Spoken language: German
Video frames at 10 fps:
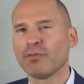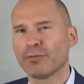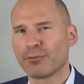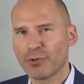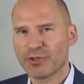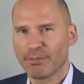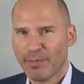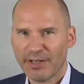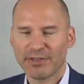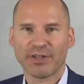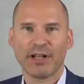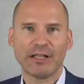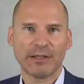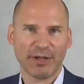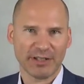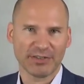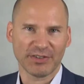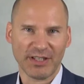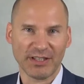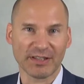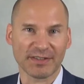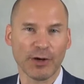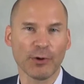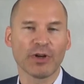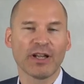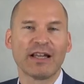wofür ich meine Teilnehmer in den Trainings auch